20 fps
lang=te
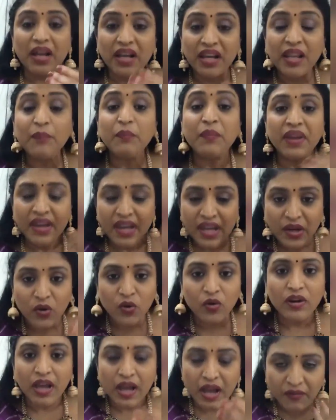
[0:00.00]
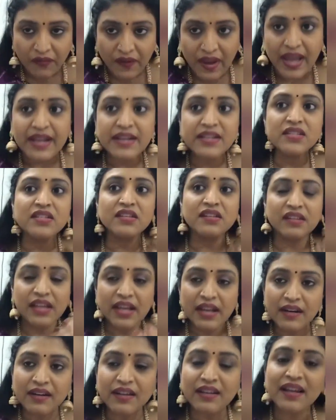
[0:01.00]
మళ్ళీ మీరు నా ఫ్యాన్స్
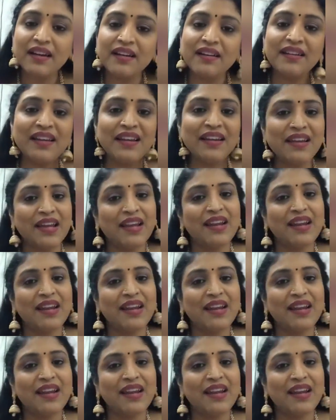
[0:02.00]
రీఎంట్రీ అంటే